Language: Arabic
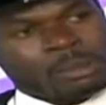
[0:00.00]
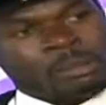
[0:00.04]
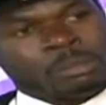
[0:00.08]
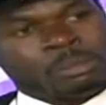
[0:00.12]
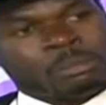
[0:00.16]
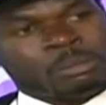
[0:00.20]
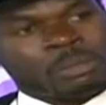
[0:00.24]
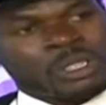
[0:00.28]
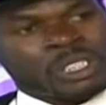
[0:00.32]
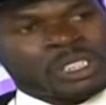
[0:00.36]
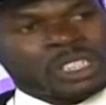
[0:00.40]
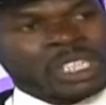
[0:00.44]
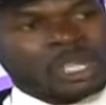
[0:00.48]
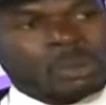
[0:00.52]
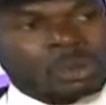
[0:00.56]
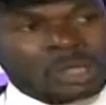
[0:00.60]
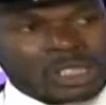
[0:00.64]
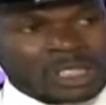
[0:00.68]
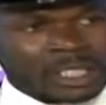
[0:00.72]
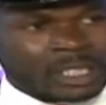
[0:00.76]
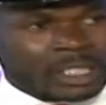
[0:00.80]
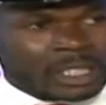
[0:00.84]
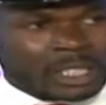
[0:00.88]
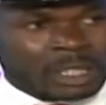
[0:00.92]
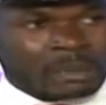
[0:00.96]

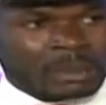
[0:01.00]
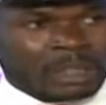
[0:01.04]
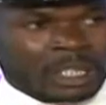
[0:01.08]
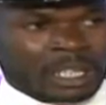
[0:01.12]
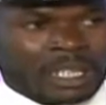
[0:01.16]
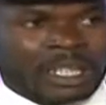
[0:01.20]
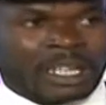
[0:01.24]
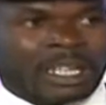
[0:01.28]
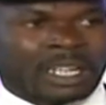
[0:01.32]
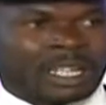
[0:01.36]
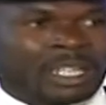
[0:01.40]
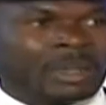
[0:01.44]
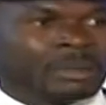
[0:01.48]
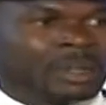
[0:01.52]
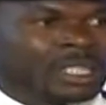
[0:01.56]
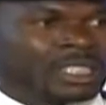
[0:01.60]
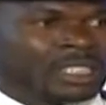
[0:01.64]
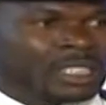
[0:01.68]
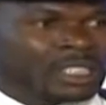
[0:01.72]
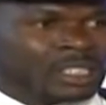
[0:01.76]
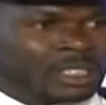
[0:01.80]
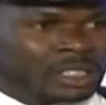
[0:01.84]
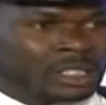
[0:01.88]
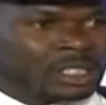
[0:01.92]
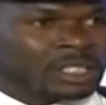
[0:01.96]
بتجاوز لك جميع العقبات
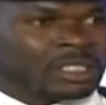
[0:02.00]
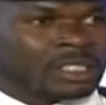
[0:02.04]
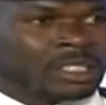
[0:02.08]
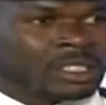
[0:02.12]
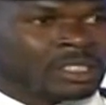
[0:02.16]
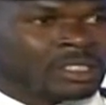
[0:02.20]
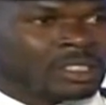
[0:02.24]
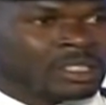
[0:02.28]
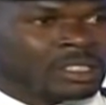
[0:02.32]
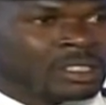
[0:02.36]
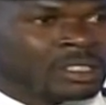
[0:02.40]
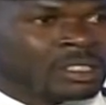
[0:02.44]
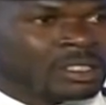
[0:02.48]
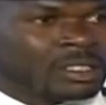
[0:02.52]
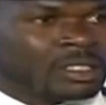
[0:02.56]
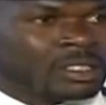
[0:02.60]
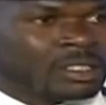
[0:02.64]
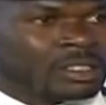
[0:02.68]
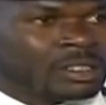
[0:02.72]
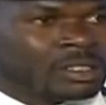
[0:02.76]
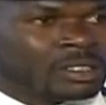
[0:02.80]
اللي انت صحيح